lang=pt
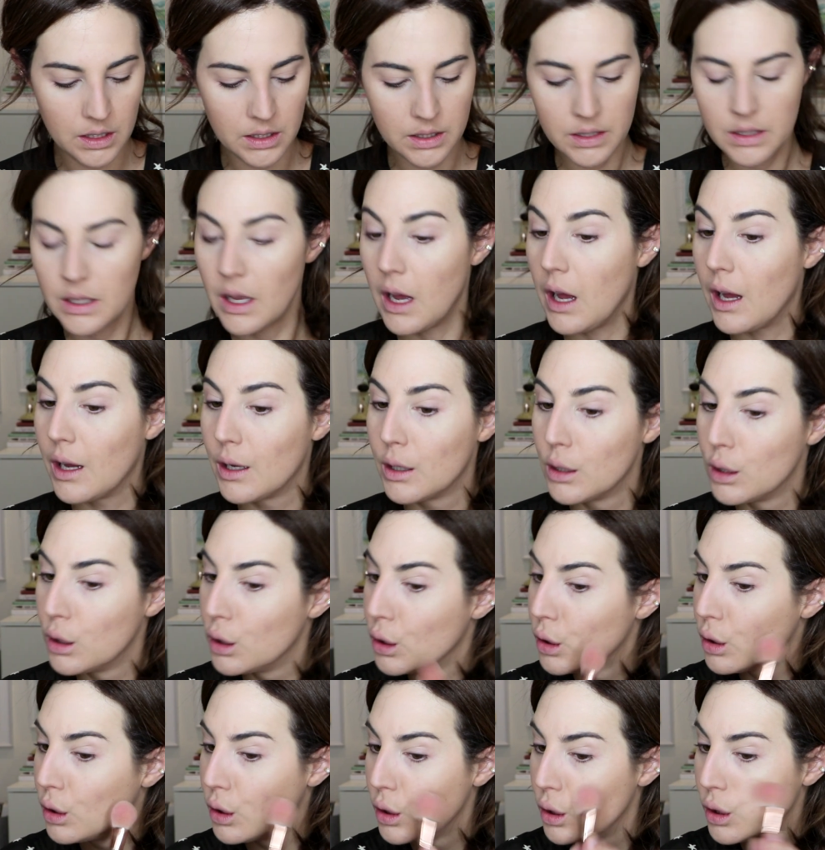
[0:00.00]
que está
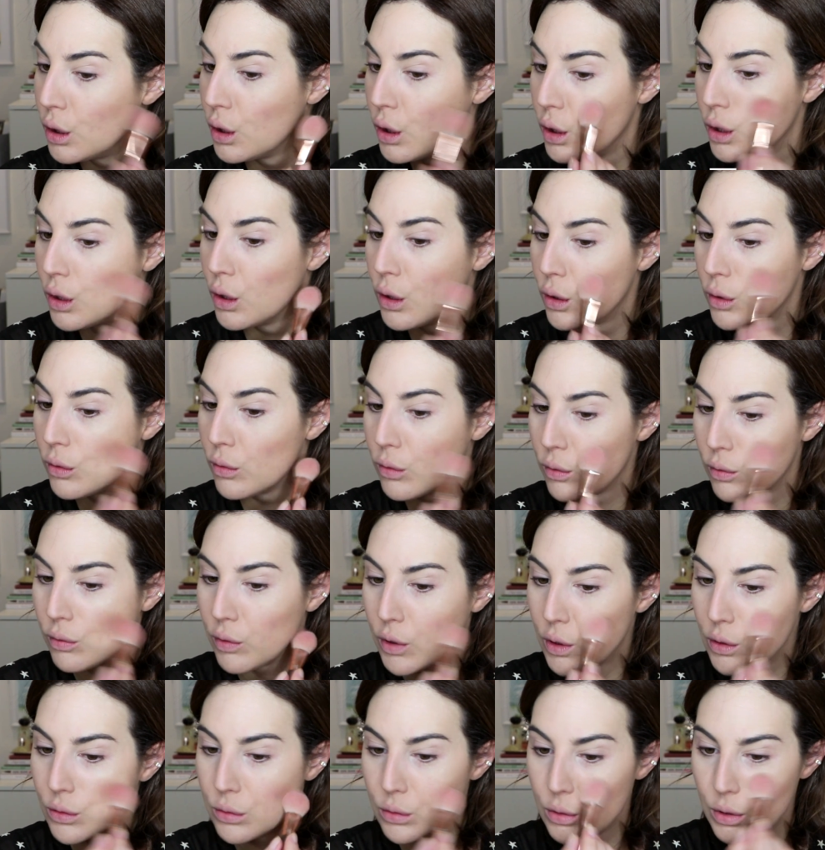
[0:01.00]

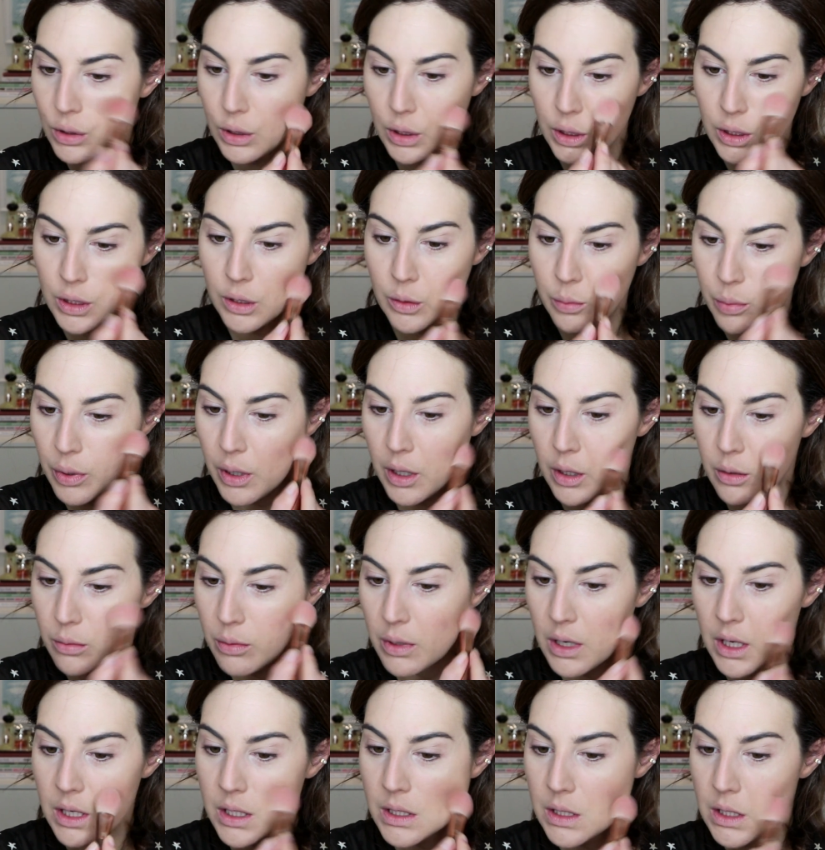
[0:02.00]
voltando para o
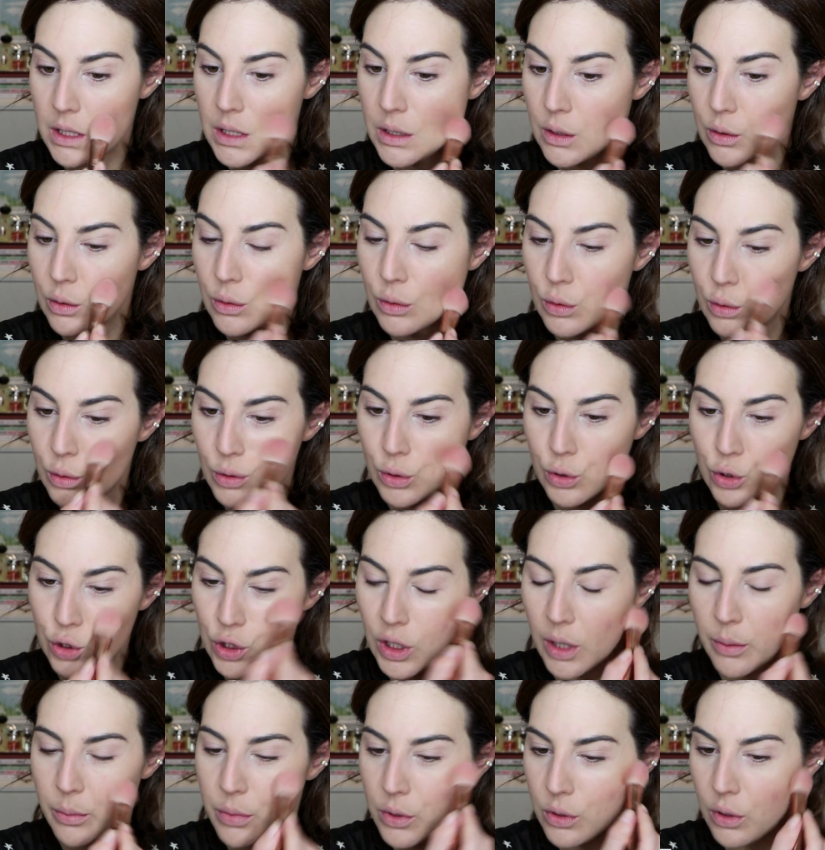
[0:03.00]
Brasil.
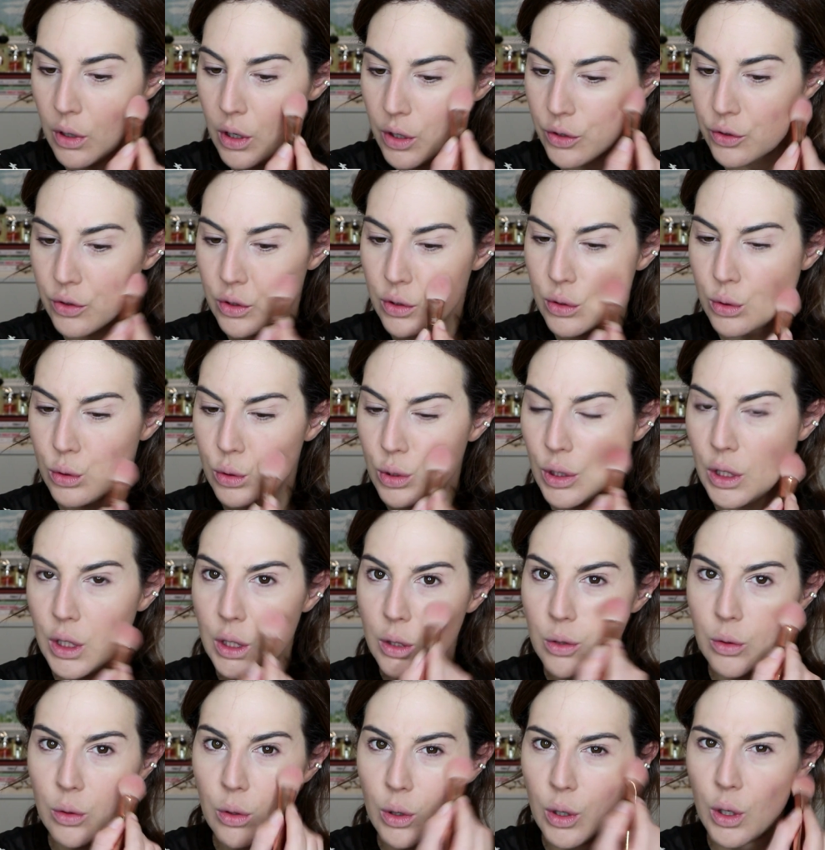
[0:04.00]
Já abriu lojas no
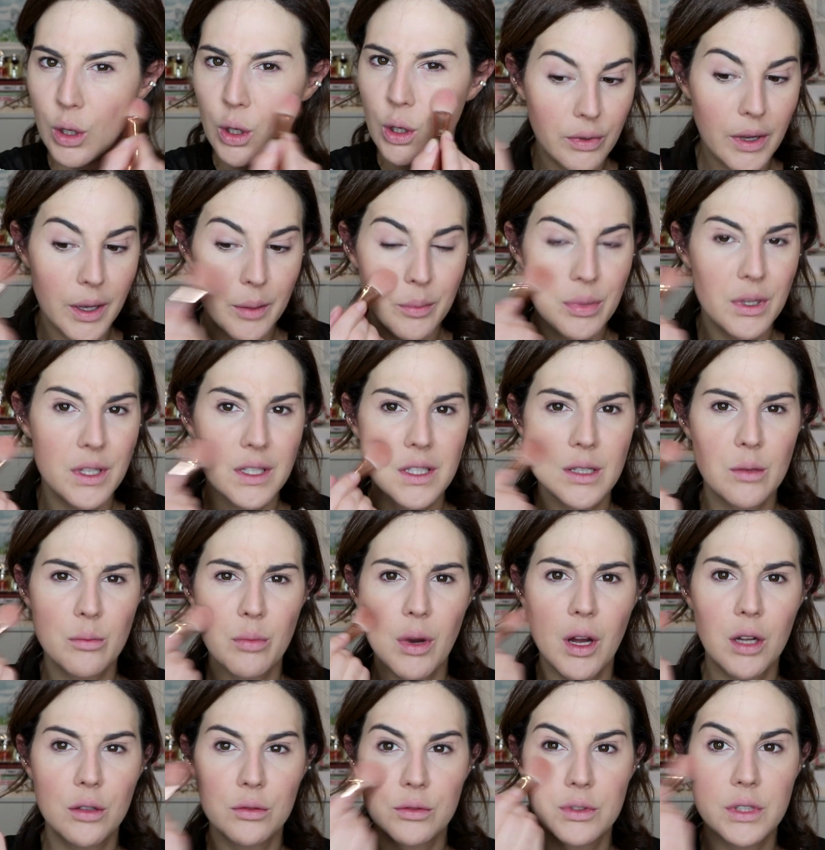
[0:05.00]
Rio. Vai abrir em São
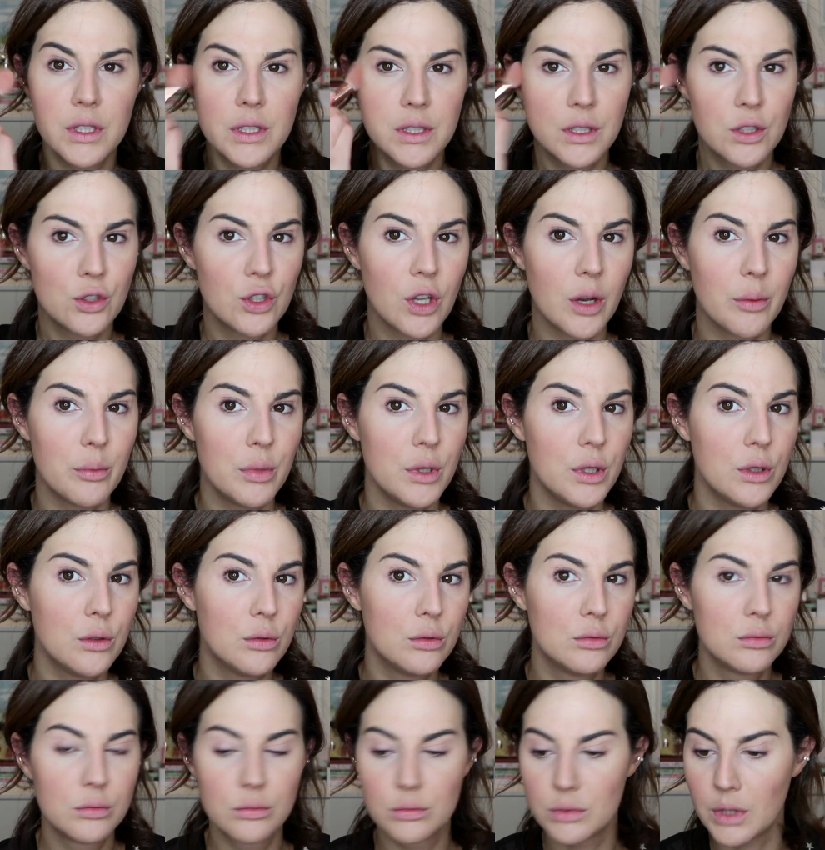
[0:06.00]
Paulo, não sei se já
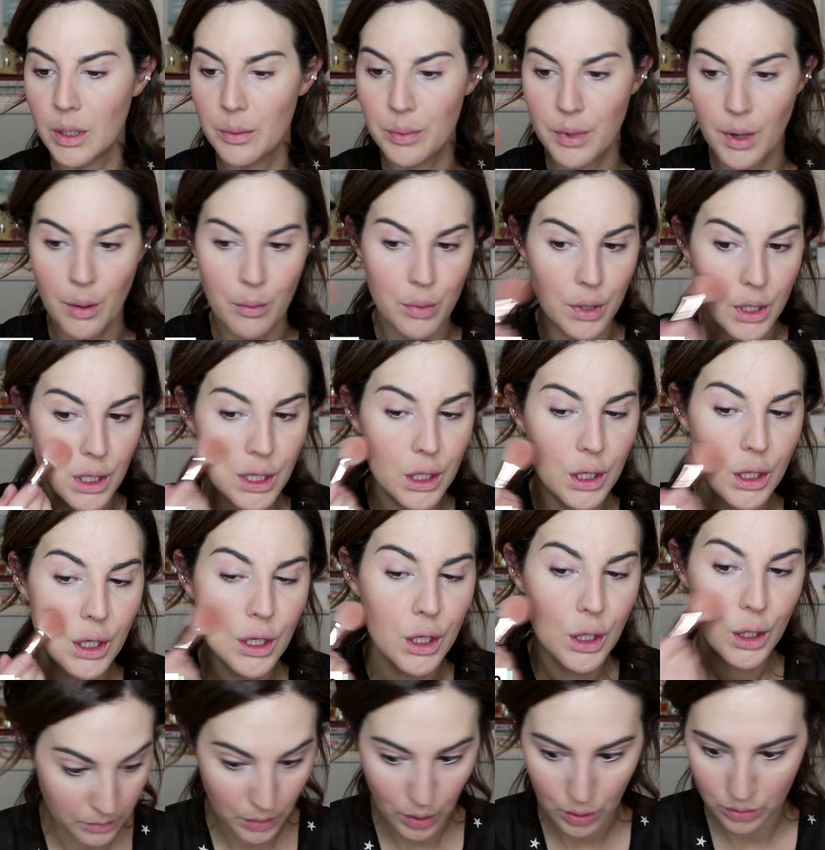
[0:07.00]
abriu. Dá pra abrir?
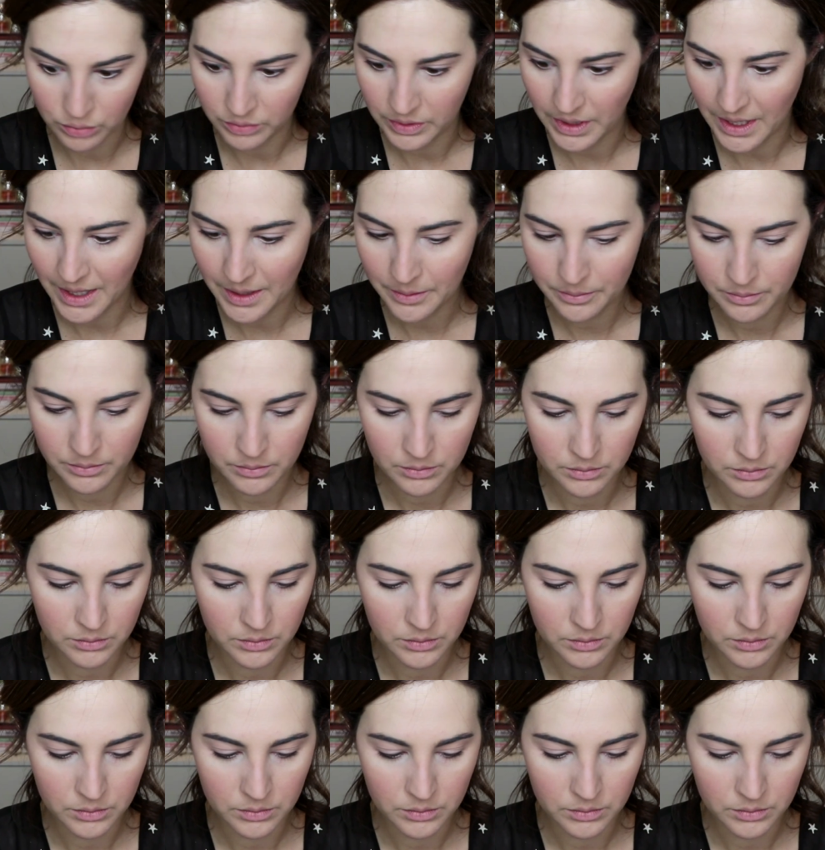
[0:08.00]
Bom, né?